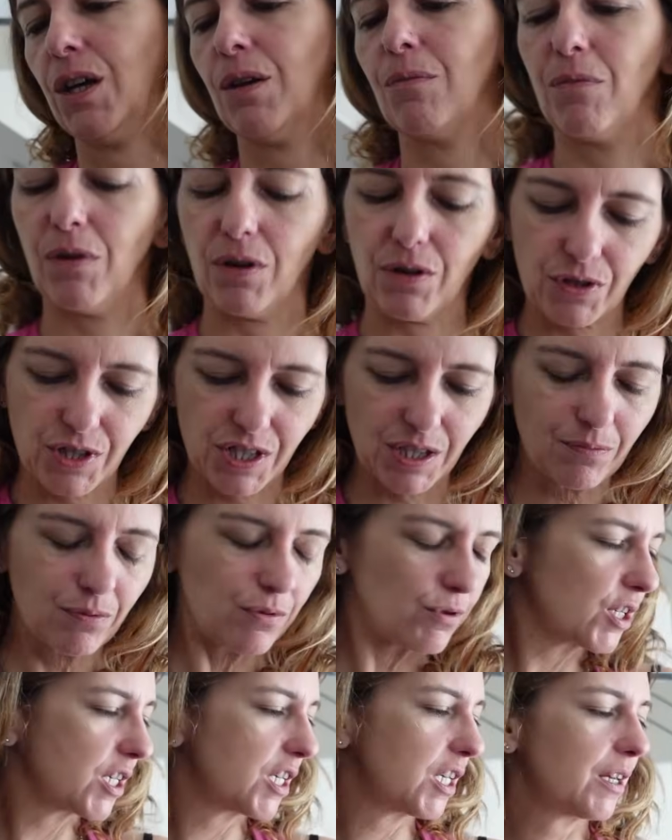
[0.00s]
Bon, j'ai
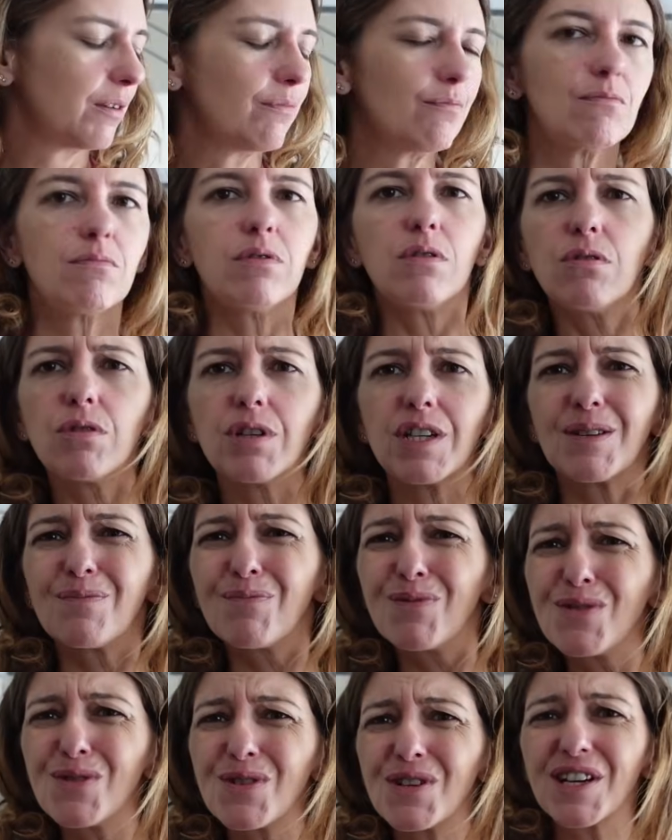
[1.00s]
bougé, bougé,
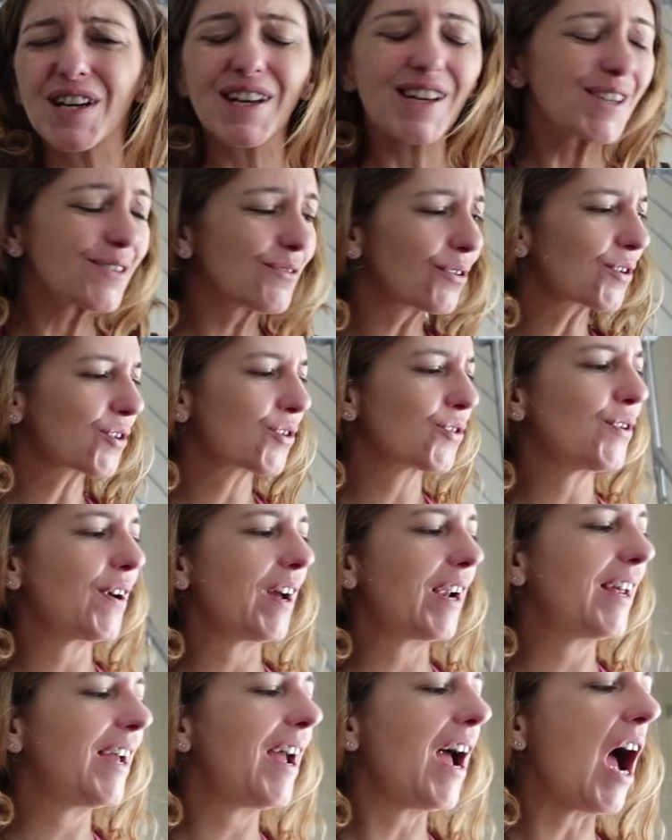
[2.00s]
bougé. Donc je suis
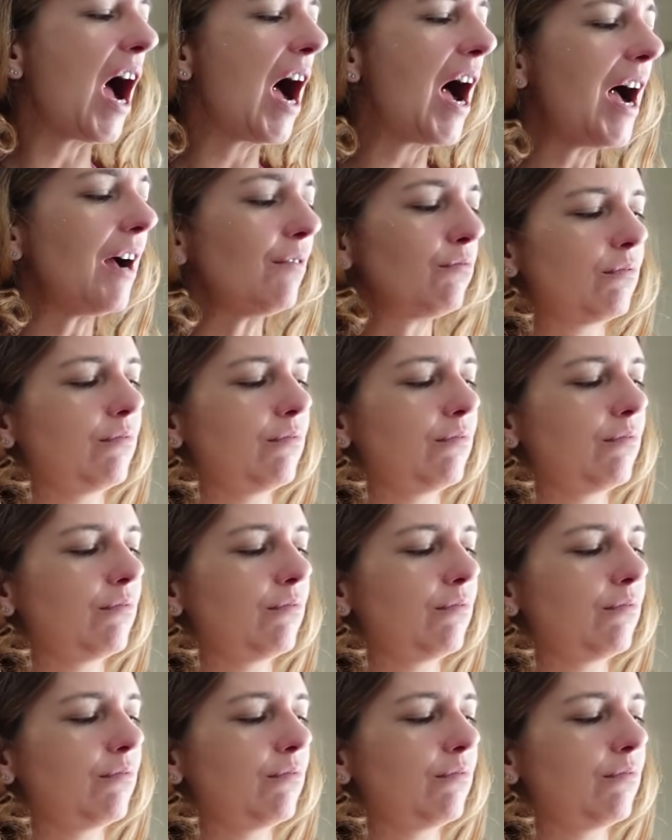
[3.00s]
allée à